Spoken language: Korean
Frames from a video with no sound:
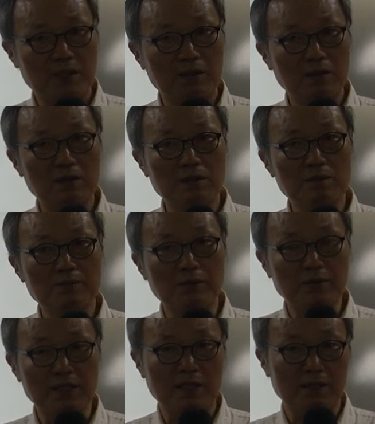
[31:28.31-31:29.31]
그거를
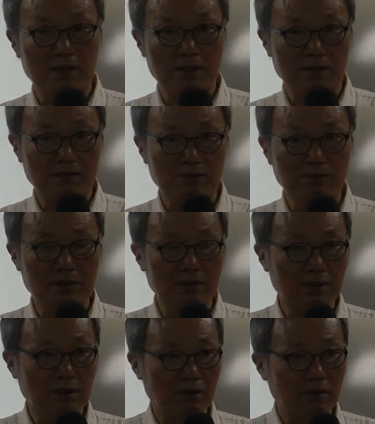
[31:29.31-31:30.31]
보드리아르가 쓰고
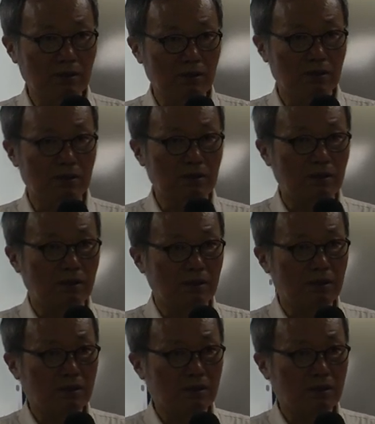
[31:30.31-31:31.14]
있는데요. 네.